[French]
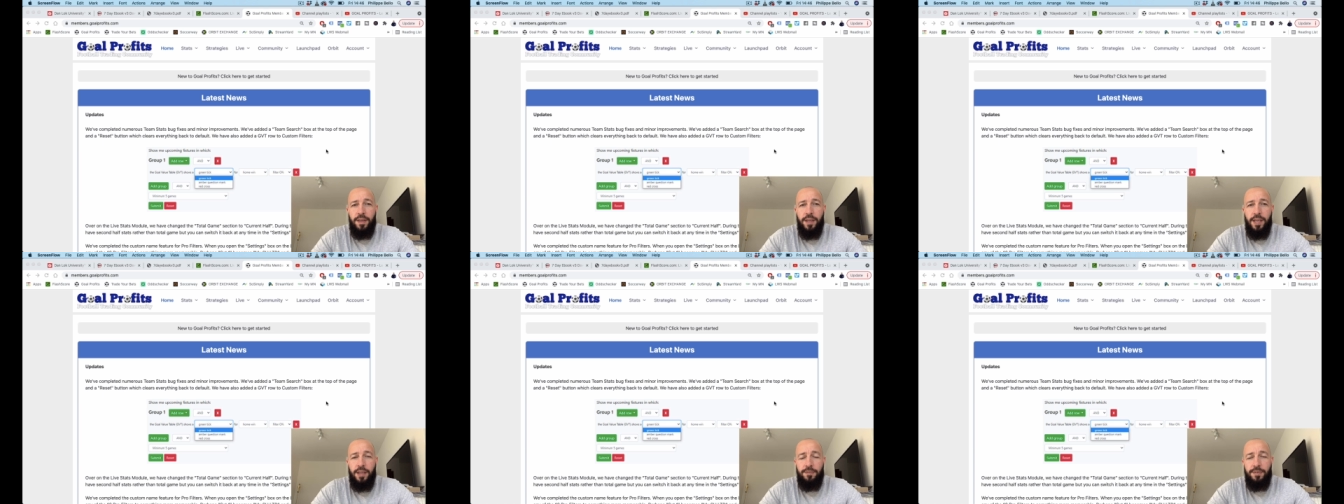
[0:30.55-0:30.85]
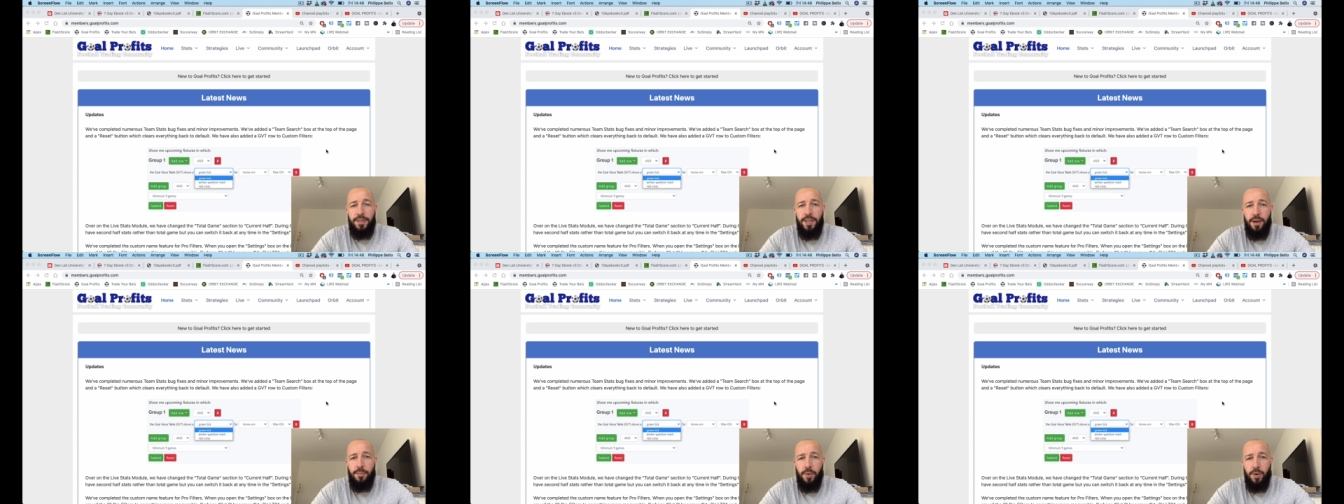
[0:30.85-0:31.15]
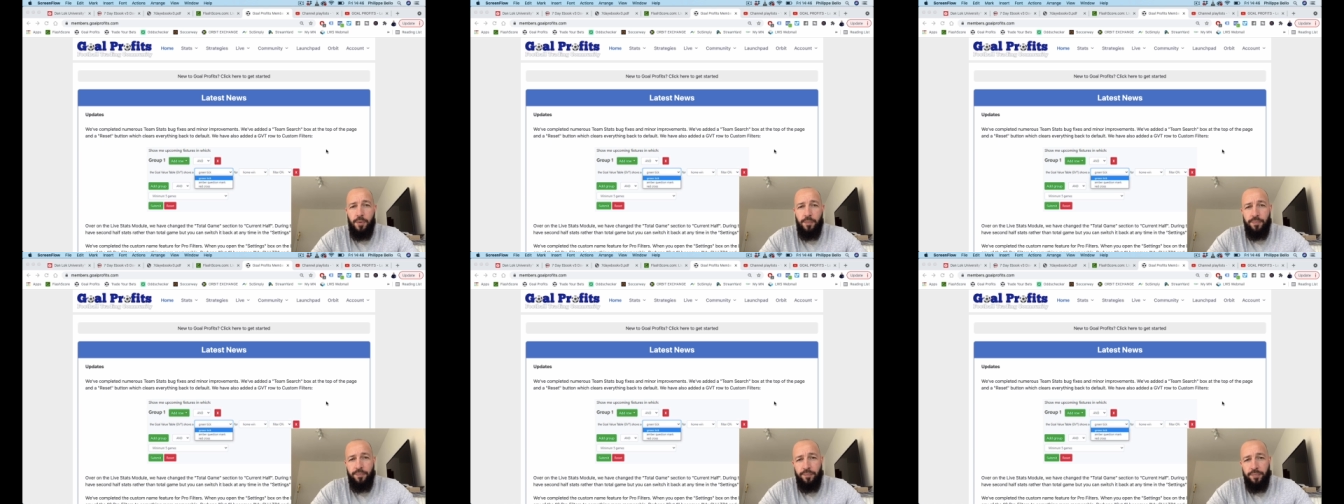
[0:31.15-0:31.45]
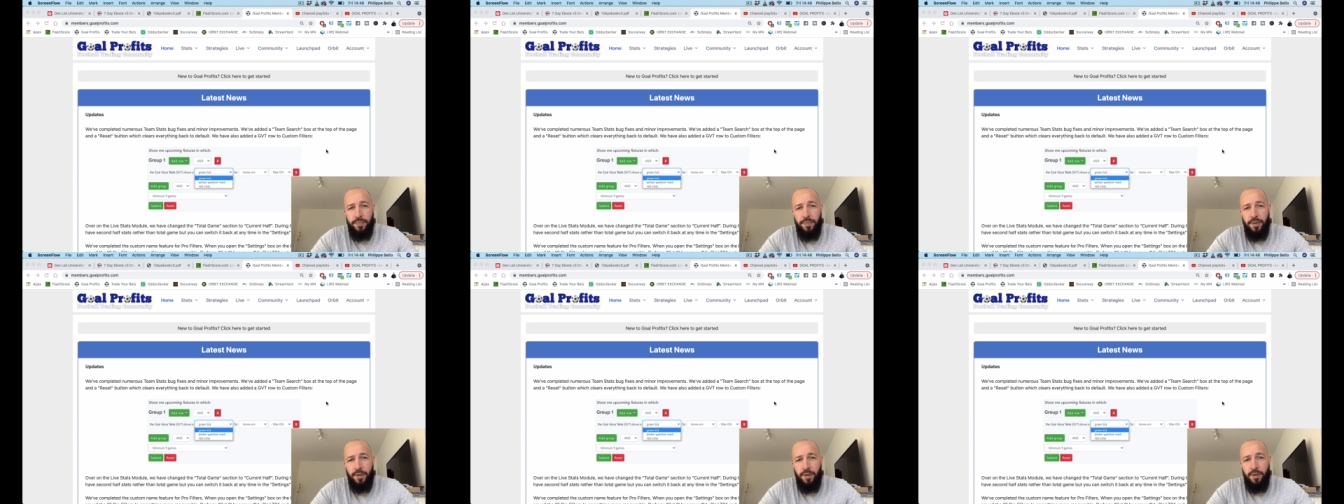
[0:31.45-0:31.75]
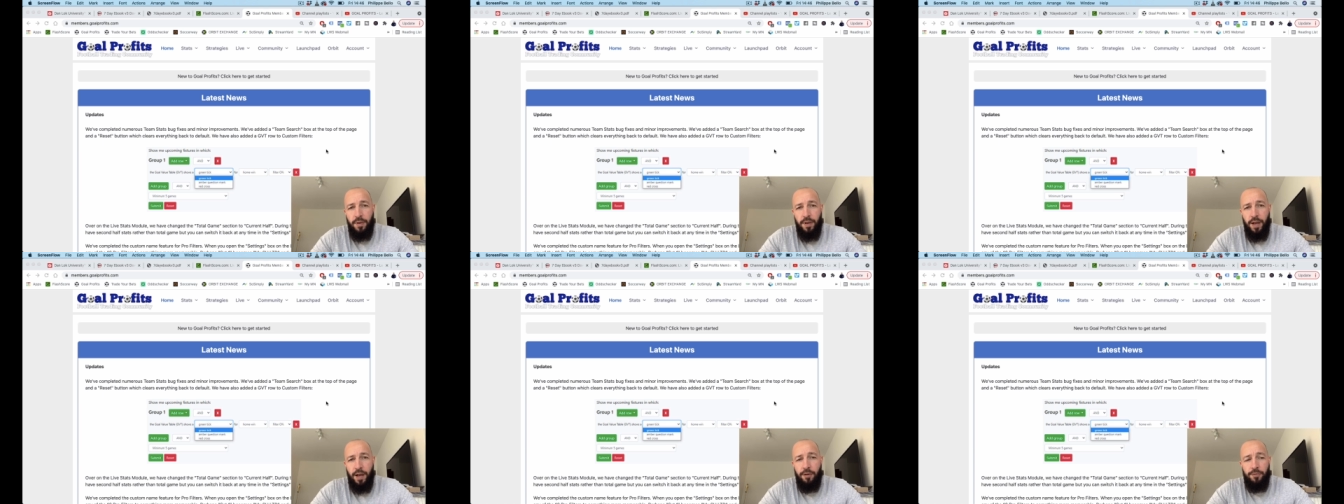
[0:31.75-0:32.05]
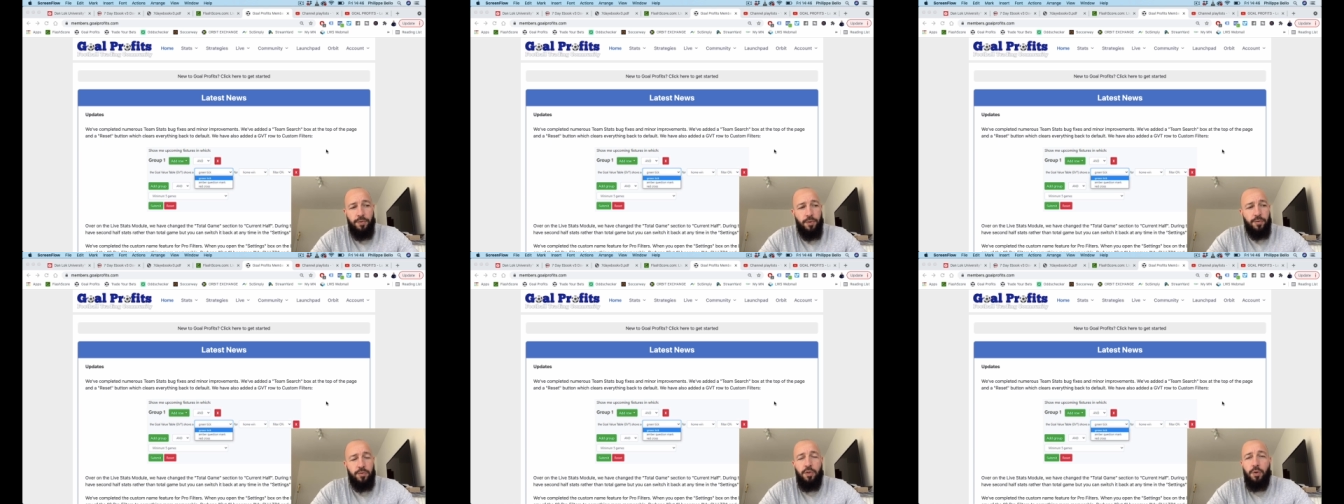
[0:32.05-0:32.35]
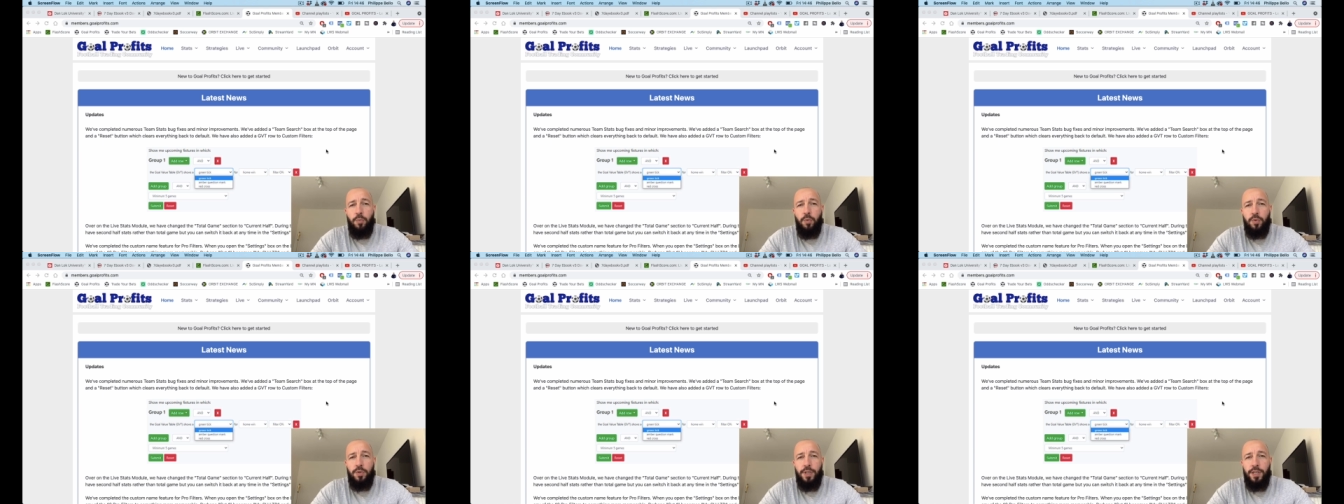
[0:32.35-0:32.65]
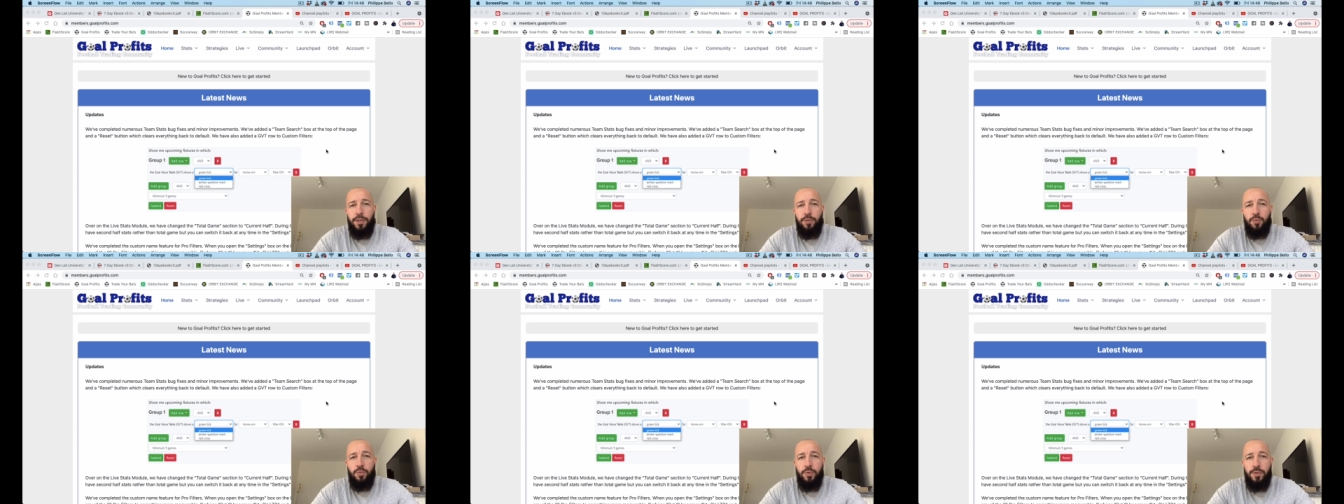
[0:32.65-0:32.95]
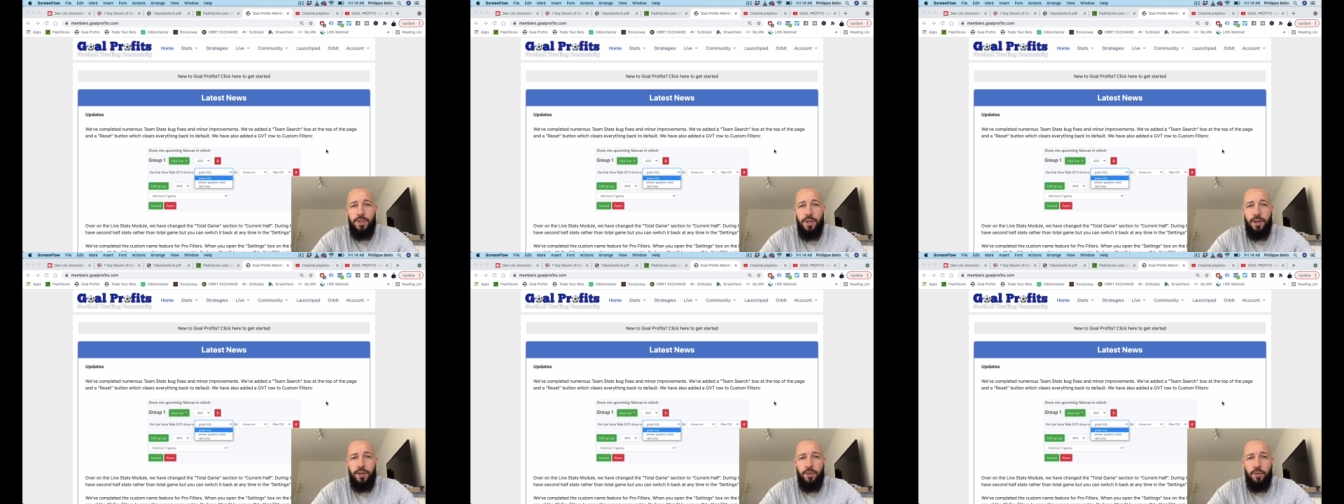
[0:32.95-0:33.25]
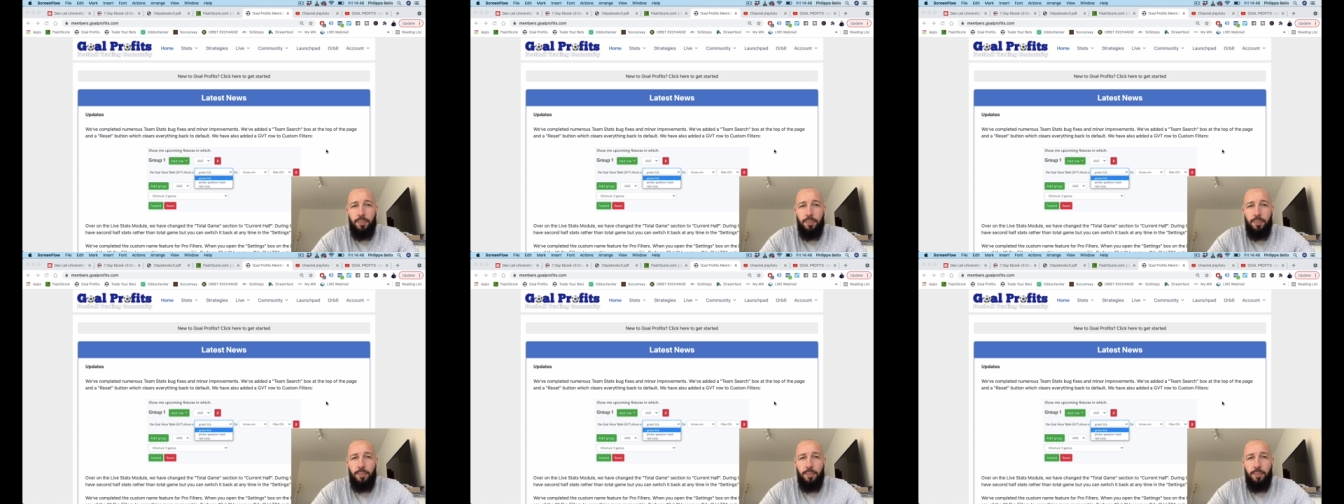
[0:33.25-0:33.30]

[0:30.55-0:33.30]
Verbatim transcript: Évidemment, avant de te montrer tout ça,